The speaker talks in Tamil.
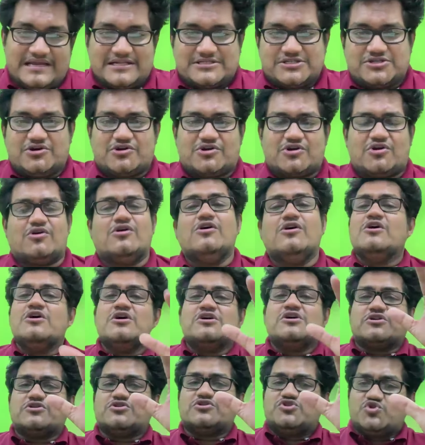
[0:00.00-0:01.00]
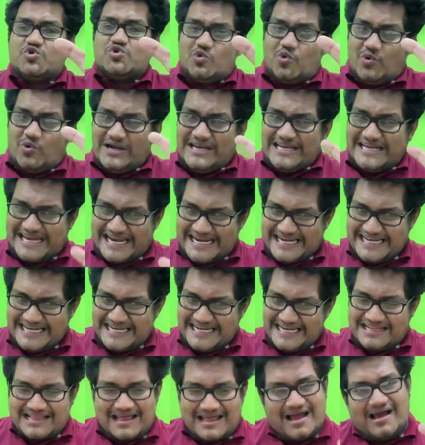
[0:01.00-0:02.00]
எஸ் ஆர் நோ ஸோ ஜூன்
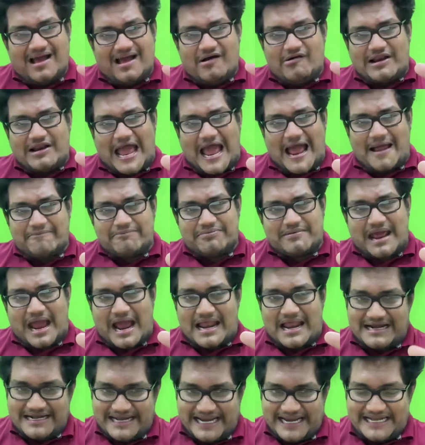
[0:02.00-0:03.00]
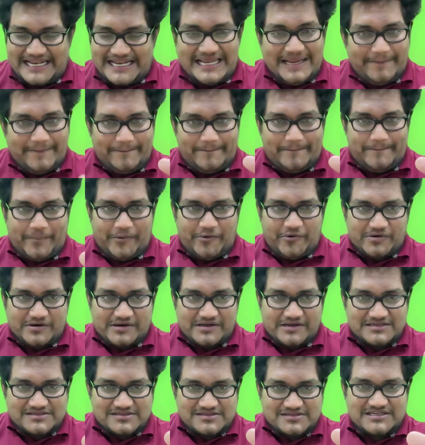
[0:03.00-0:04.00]
எண்டு தான் ஒரு ஆப்டான டேட் இப்போ
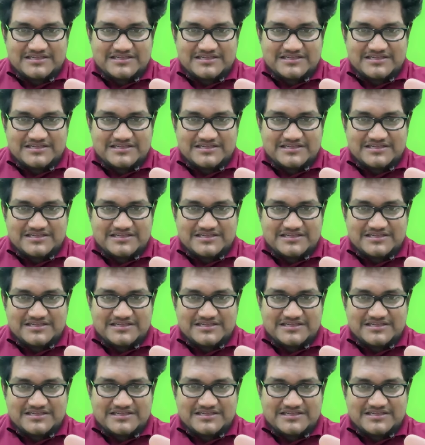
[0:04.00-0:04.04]
ஒரு